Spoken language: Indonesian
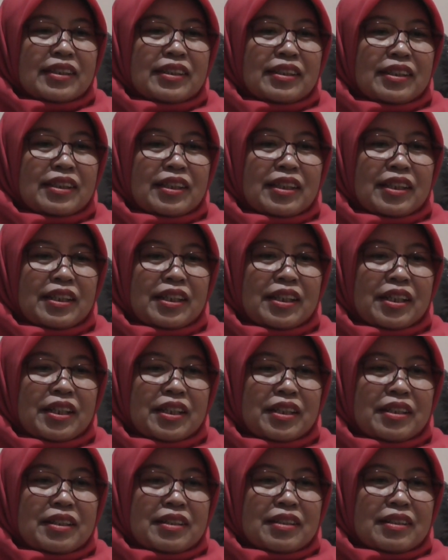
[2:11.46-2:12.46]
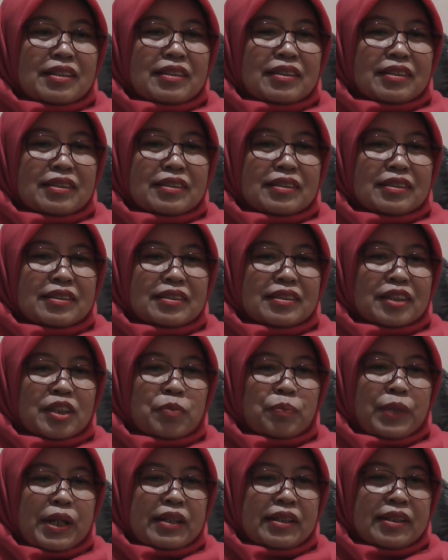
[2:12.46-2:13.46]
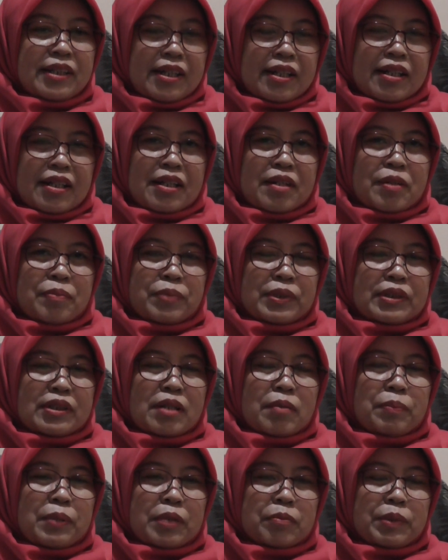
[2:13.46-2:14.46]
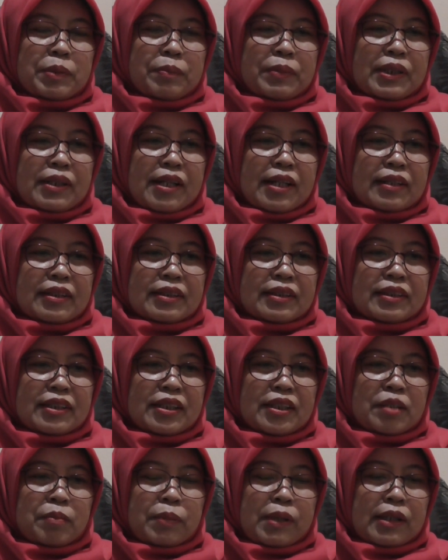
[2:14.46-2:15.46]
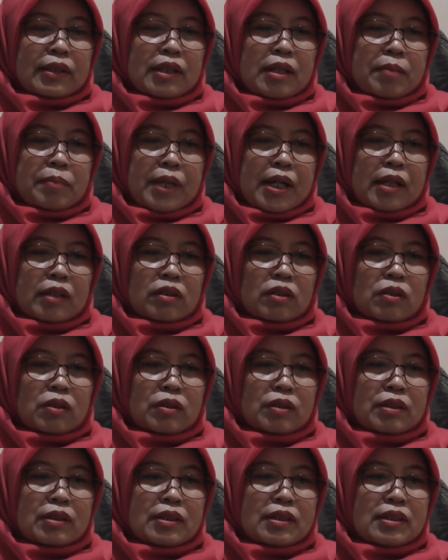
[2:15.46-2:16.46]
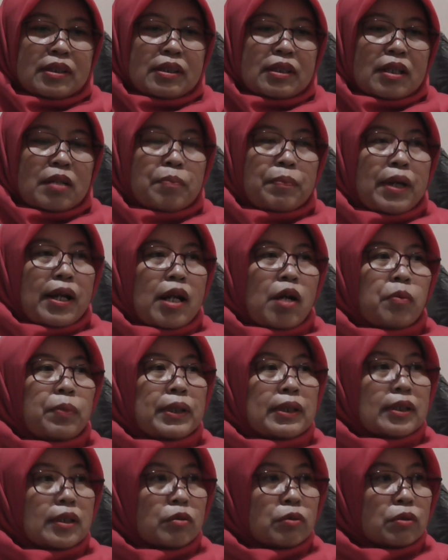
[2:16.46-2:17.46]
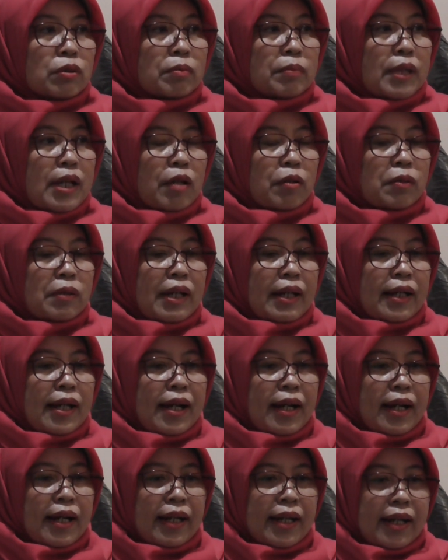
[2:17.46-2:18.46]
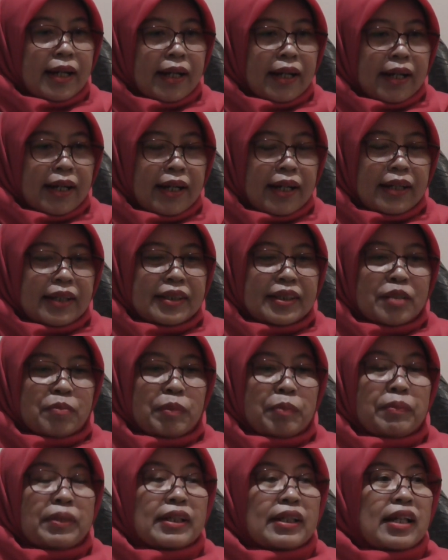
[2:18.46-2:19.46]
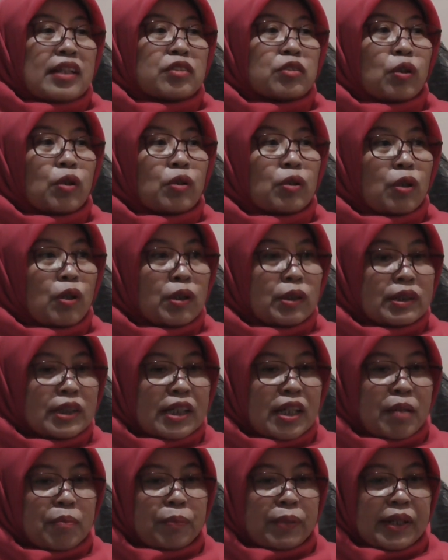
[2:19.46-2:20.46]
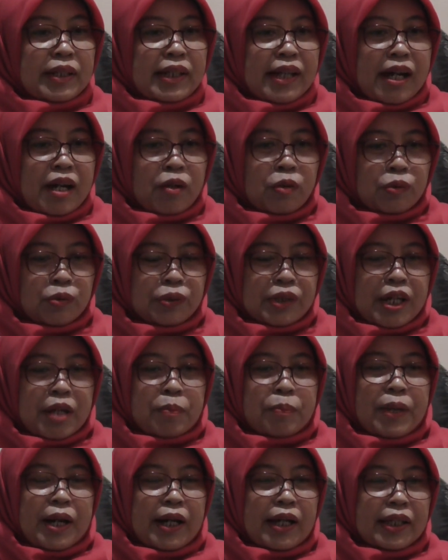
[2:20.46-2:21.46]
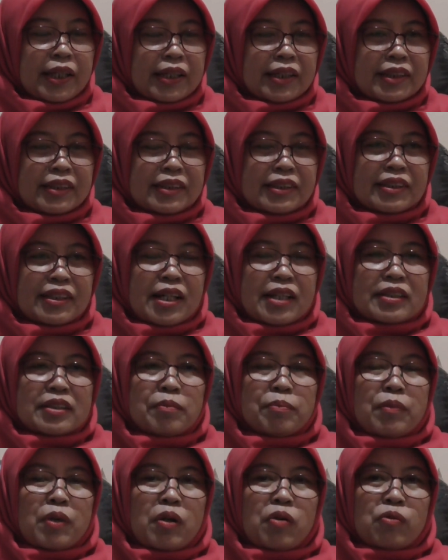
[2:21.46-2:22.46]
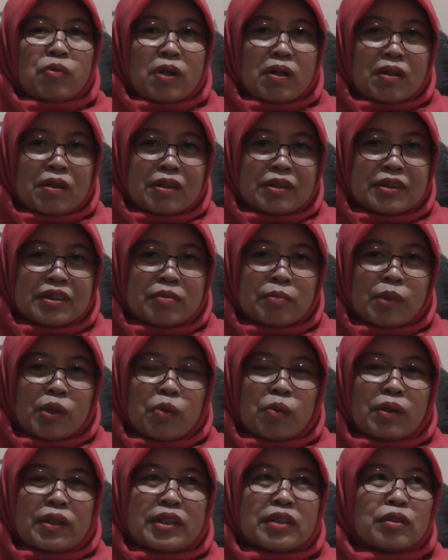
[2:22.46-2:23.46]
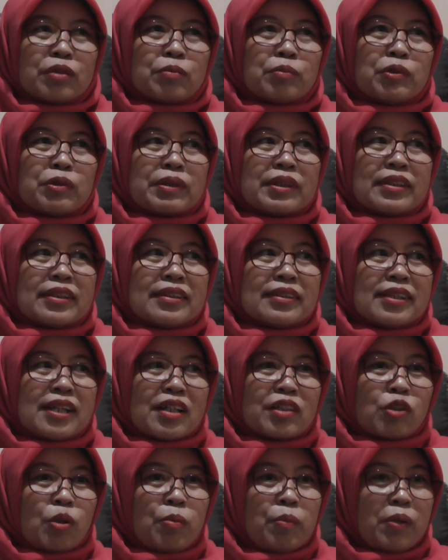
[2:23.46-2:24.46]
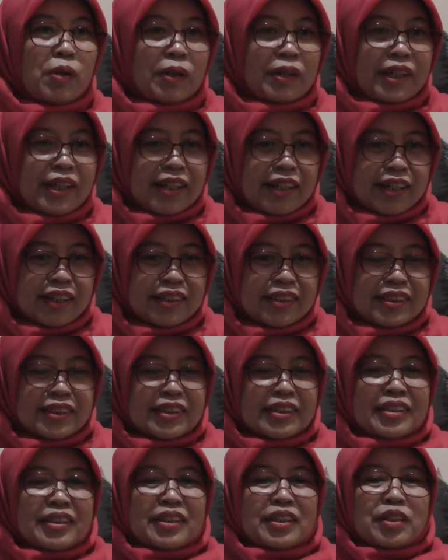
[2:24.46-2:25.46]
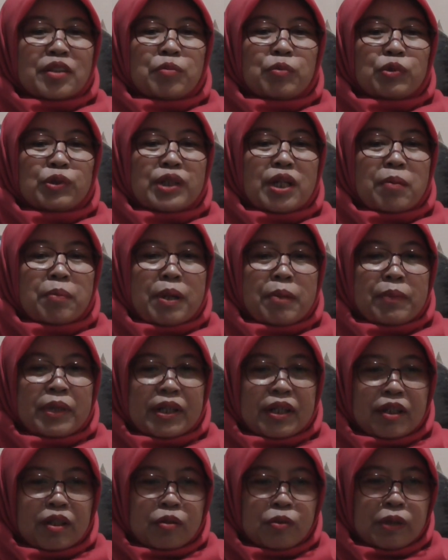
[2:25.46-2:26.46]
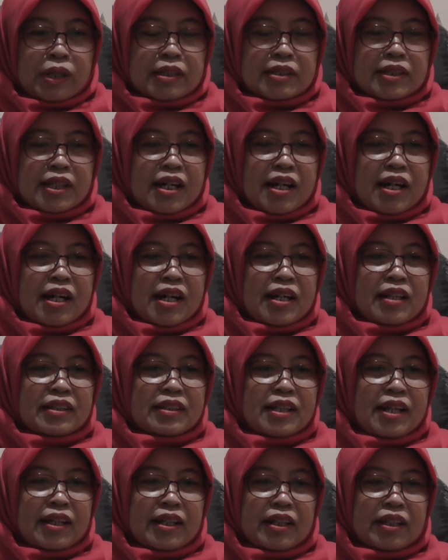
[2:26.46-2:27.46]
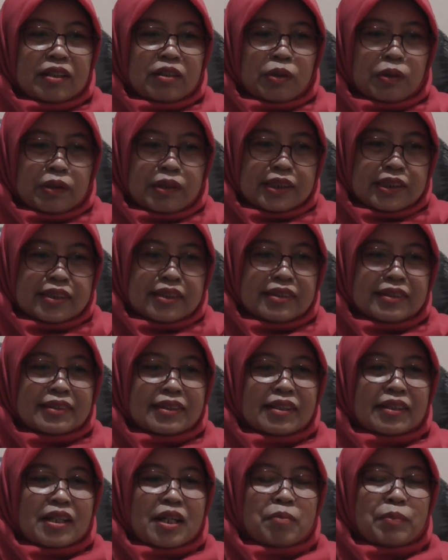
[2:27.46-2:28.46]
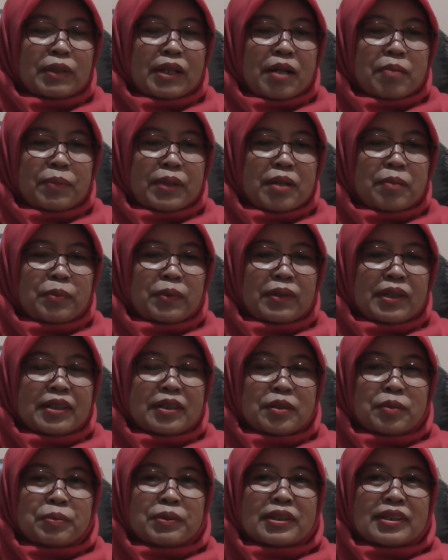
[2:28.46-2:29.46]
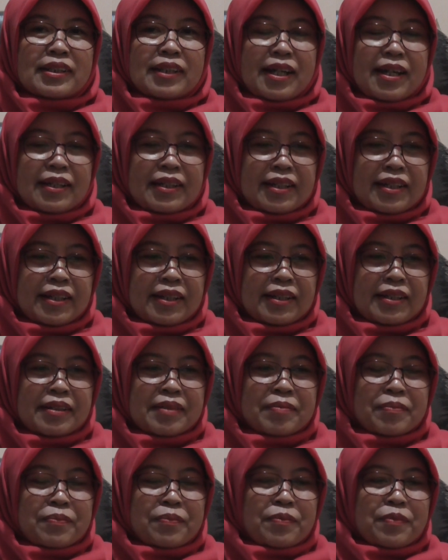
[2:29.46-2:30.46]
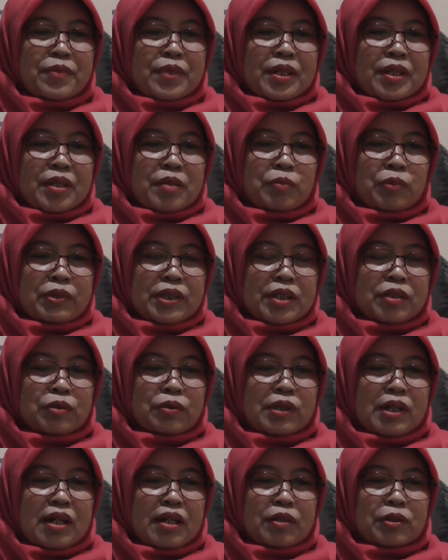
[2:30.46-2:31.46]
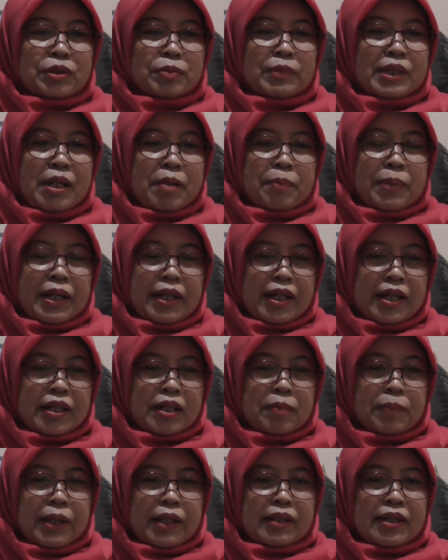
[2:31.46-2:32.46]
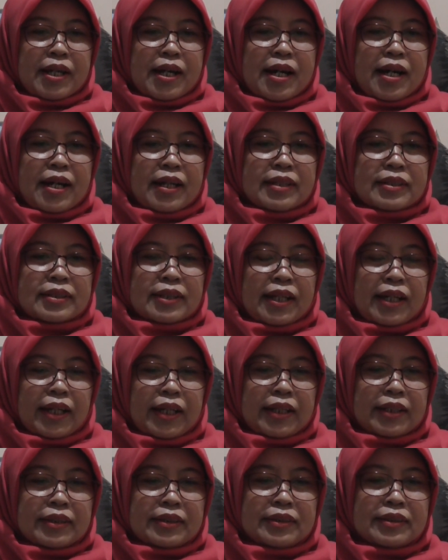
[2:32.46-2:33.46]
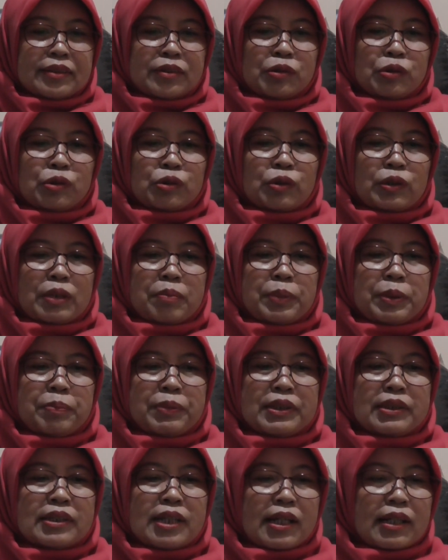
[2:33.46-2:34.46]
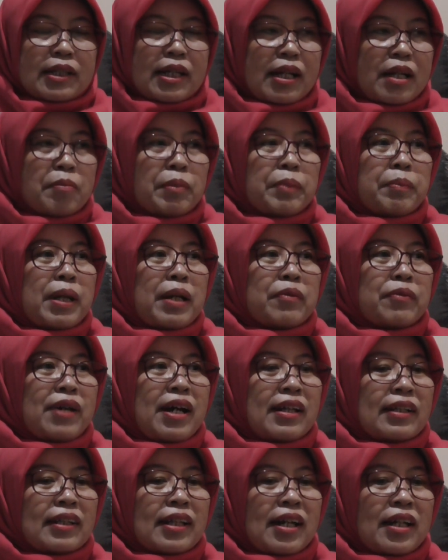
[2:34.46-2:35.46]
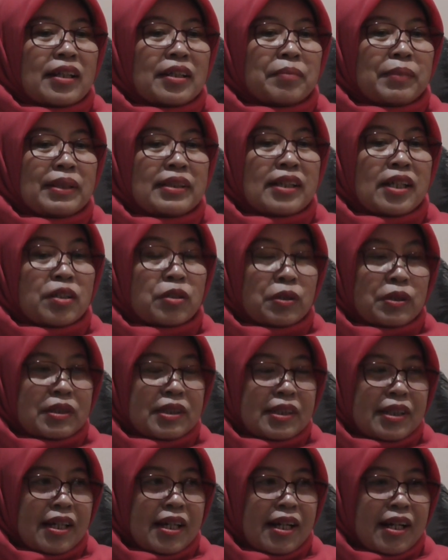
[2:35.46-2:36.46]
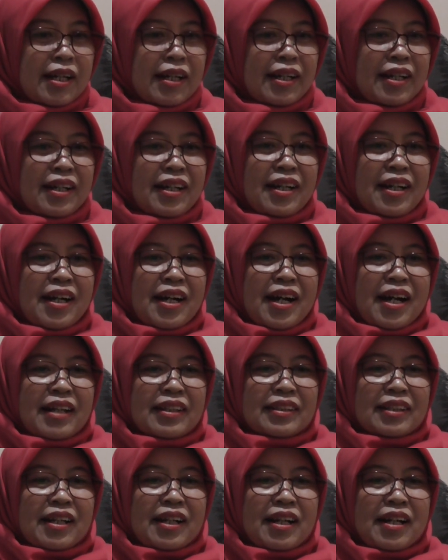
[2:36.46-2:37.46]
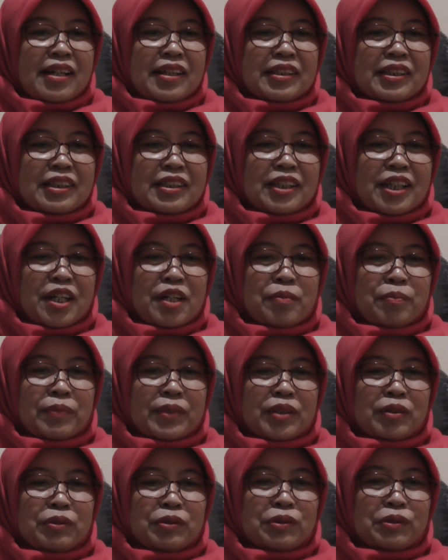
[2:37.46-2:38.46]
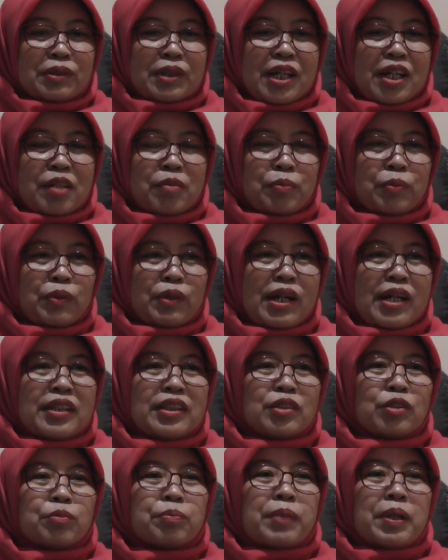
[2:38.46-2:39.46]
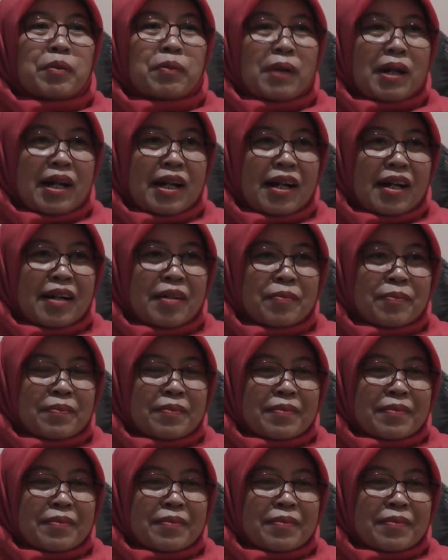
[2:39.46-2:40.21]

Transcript: ini e, kepada pejabat pimpinan tinggi Pratama atau kepala OPD untuk melakukan langkah-langkah ini memberikan contoh sikap perilaku yang baik tidak jemowo jemowo itu mungkin tidak sombong ya mm-hmm. kemudian pamer kekuasaan dan hedonis serta menerapkan pola hidup sederhana Kemudian juga harus menyampaikan kepada ASN untuk lebih bijak dalam memanfaatkan media sosial. Antara lain tidak menunjukkan pola hidup mewah.